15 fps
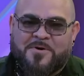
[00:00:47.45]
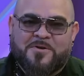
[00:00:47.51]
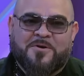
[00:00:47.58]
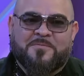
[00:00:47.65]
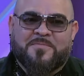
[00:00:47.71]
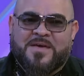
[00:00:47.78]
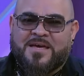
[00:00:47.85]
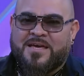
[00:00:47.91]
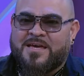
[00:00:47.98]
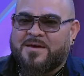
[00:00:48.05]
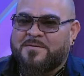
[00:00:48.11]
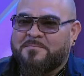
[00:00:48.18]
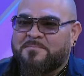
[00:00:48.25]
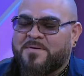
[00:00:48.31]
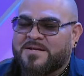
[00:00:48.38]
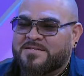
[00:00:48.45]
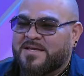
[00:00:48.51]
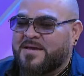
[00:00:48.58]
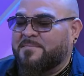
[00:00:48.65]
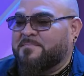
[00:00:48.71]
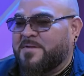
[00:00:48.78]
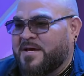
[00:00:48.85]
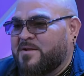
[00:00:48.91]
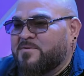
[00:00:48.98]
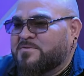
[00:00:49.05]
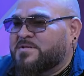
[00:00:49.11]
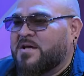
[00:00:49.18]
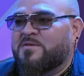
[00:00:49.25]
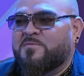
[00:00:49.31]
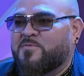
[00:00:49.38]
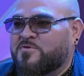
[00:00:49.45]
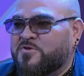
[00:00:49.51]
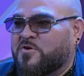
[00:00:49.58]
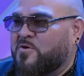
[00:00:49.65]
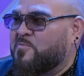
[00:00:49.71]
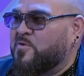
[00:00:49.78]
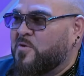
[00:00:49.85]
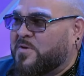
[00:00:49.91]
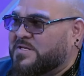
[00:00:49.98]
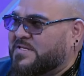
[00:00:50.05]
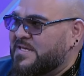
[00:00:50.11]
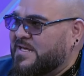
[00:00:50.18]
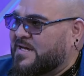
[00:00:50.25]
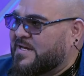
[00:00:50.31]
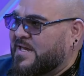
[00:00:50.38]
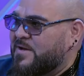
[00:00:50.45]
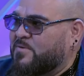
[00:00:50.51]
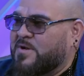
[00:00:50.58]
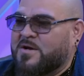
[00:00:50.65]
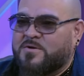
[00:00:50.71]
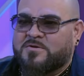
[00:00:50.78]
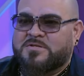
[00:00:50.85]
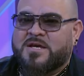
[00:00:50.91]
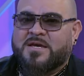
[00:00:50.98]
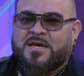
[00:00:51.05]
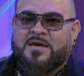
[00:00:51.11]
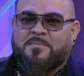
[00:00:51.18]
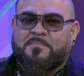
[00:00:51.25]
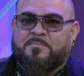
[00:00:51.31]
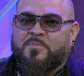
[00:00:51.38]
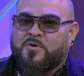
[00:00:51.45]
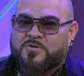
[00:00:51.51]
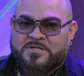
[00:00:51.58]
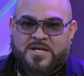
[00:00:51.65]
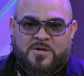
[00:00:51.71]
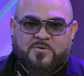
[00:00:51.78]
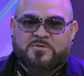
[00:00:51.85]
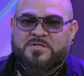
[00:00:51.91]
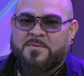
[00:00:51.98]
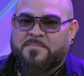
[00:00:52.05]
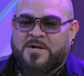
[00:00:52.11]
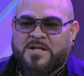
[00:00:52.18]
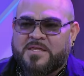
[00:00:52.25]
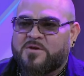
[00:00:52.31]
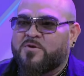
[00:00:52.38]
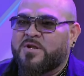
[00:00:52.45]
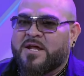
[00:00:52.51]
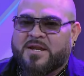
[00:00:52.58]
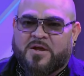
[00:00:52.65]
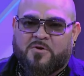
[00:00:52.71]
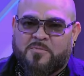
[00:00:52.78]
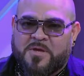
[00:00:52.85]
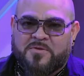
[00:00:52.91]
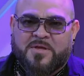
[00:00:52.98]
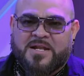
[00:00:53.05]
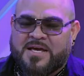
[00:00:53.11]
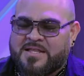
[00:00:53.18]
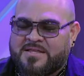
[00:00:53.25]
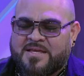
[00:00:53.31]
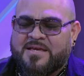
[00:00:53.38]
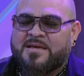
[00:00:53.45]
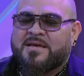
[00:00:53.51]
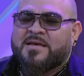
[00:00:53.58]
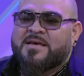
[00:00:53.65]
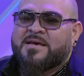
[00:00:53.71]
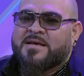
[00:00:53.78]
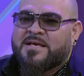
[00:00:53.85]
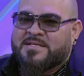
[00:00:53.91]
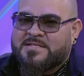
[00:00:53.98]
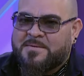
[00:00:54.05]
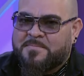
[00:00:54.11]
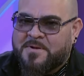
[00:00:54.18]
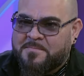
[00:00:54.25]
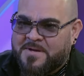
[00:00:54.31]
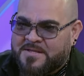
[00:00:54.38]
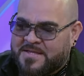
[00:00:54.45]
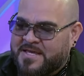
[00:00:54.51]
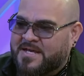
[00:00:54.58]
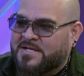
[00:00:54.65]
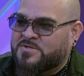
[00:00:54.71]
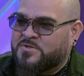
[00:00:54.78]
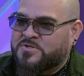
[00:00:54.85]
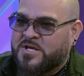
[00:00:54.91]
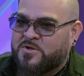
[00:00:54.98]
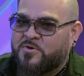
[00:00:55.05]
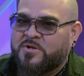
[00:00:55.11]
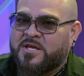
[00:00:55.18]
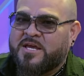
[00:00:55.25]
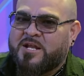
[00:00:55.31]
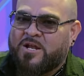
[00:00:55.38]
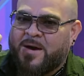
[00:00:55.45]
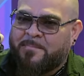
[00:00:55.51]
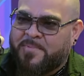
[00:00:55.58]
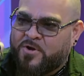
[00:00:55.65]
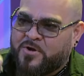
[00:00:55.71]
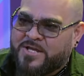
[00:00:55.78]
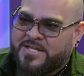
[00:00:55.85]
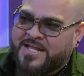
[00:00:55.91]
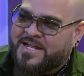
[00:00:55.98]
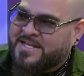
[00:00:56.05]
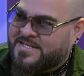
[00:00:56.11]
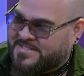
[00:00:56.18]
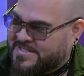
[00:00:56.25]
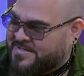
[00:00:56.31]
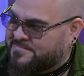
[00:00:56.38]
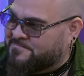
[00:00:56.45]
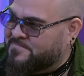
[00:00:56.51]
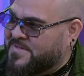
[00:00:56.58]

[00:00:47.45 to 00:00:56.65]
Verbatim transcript: Bueno, eh, he, luchado mucho con mi obesidad, que es una cosa que por salud siempre le digo y les recomiendo a la gente que siempre mantenga su salud y la prioritaricen.